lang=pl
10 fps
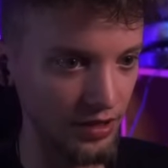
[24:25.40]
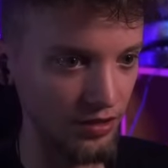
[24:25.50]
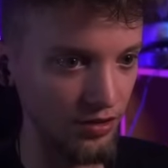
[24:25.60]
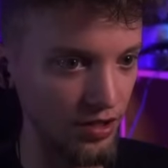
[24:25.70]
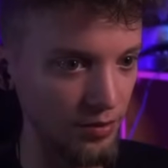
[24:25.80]

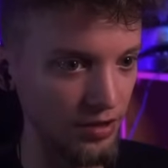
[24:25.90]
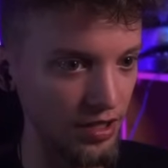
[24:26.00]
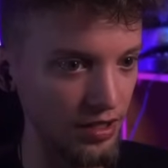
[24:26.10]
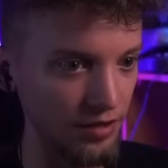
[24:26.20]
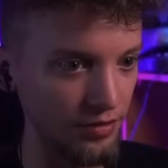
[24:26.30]
Idziemy
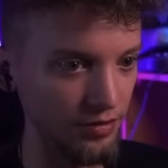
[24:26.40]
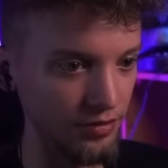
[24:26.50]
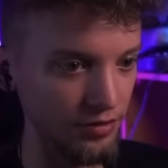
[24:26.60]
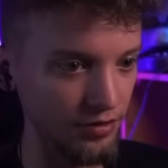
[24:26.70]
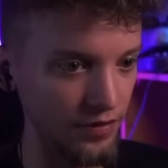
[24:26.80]
dalej.
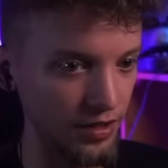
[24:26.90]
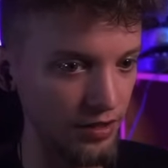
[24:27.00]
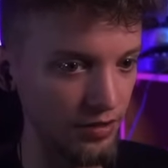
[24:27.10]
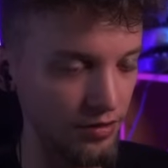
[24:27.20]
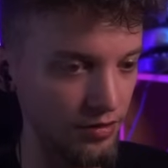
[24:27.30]
Ej,
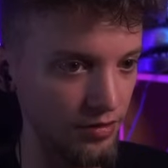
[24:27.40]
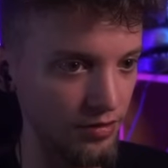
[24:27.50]
Otwieraj. Dobra.